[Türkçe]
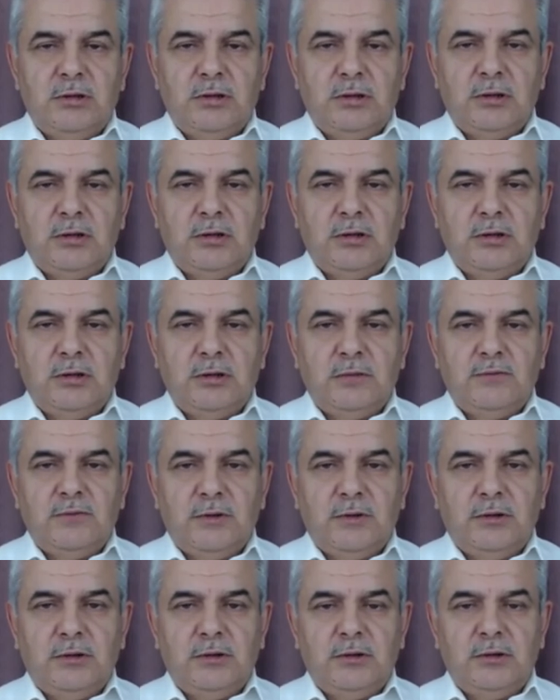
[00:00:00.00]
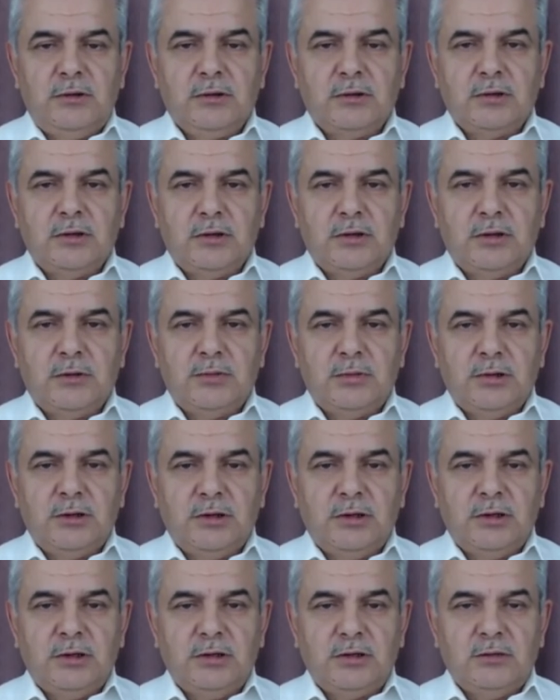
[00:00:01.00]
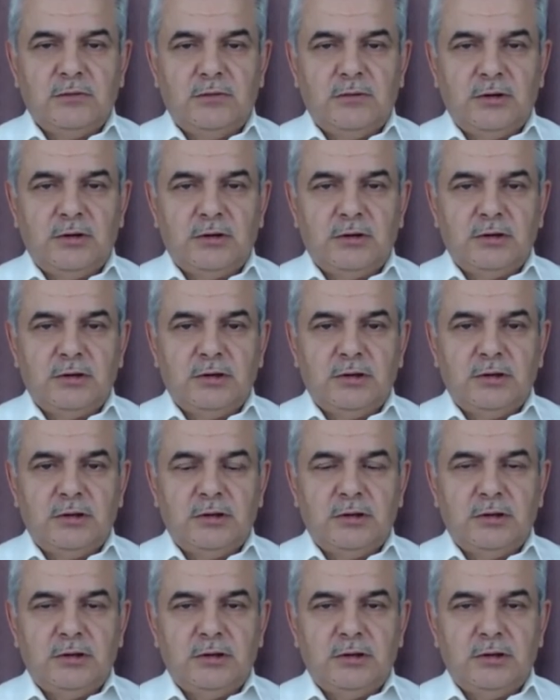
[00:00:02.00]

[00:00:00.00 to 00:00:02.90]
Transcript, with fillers: ibâdî annî fe inni karib ayeti vardı